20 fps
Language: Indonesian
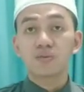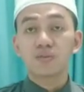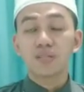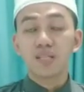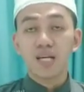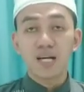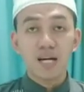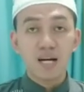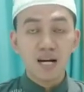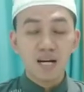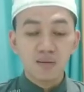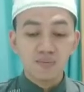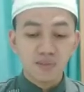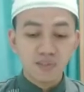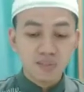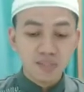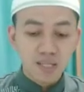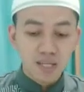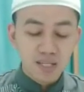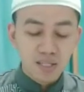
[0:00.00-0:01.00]
Ya, al
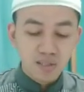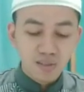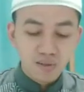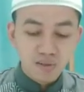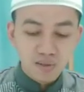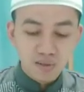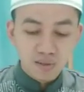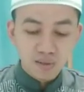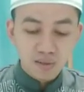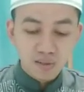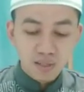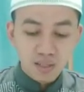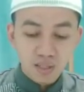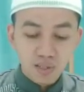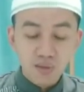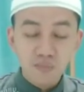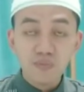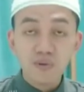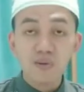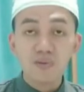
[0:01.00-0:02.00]
itu
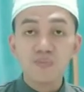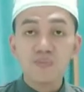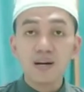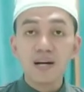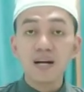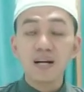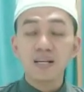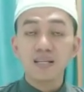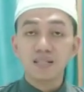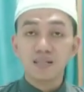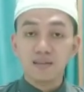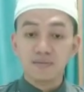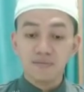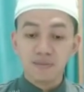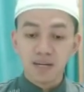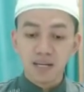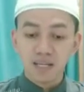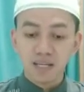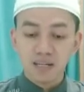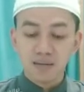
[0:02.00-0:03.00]
itu berupa isim
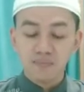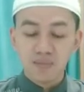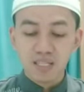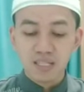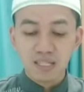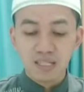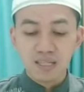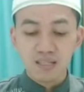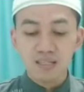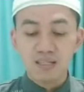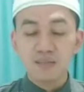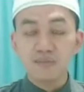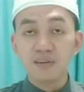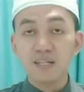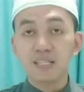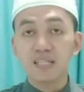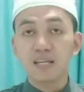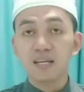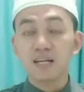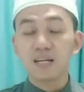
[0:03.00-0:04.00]
fa'il menjadi
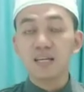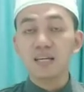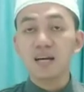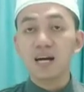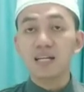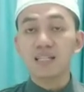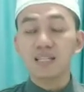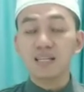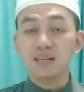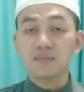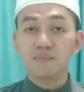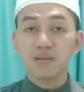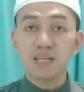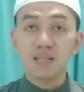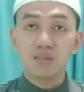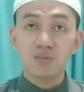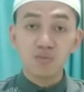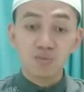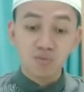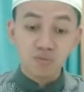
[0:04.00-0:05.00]
sifat dari atil
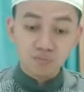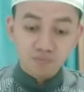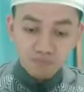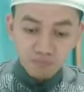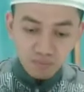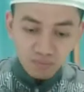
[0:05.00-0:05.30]
midu.